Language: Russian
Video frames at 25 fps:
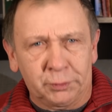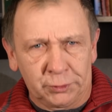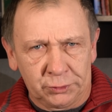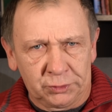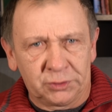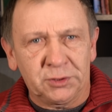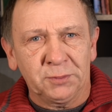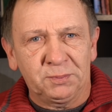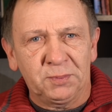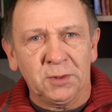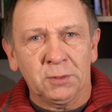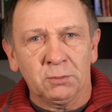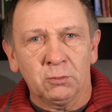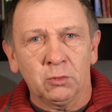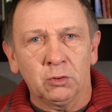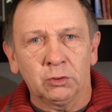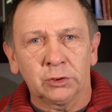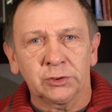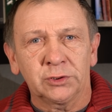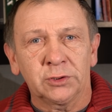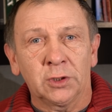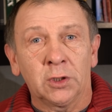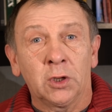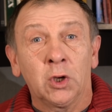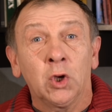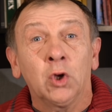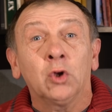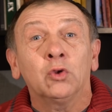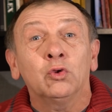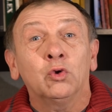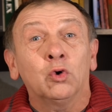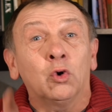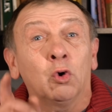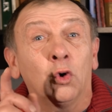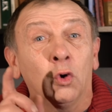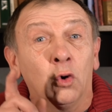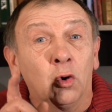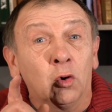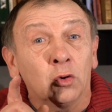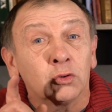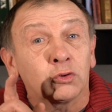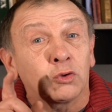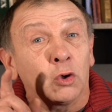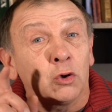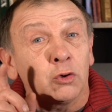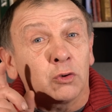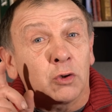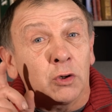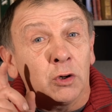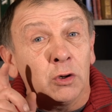принципе, можно. Но ну,
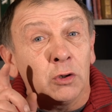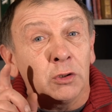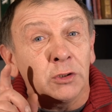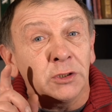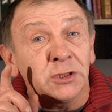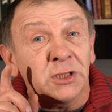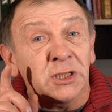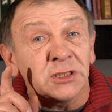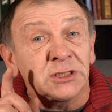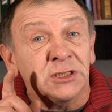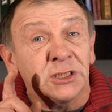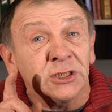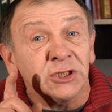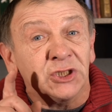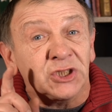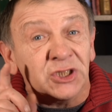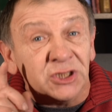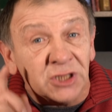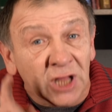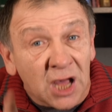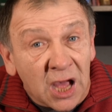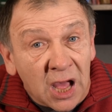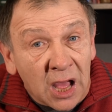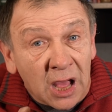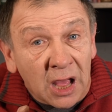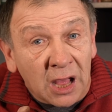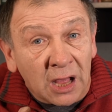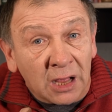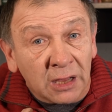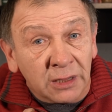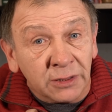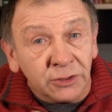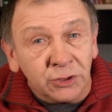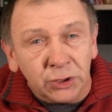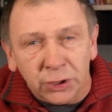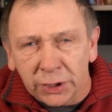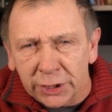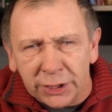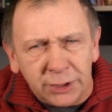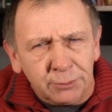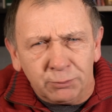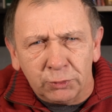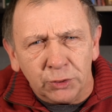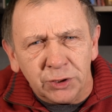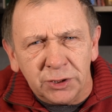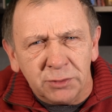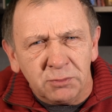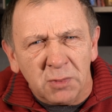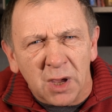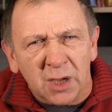только если жена ни
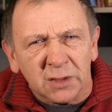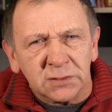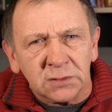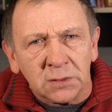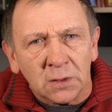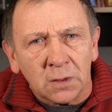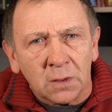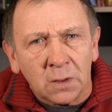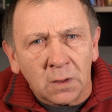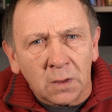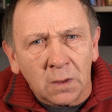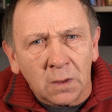рыбу, ни мясо.